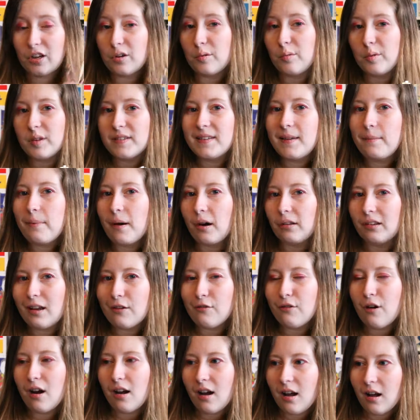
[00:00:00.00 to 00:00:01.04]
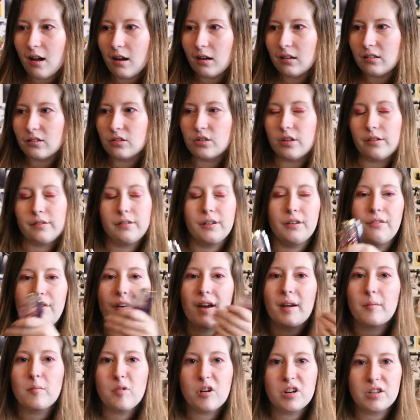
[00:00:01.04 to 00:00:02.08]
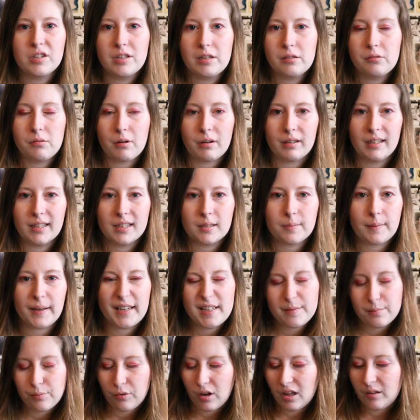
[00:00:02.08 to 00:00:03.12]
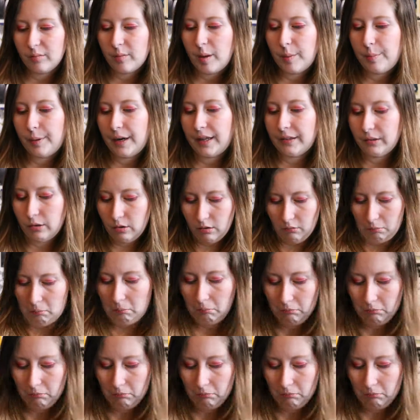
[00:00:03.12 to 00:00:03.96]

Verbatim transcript: commencé par en avoir un que j'avais vaguement acheté sur AliExpress pour un de mes planeurs.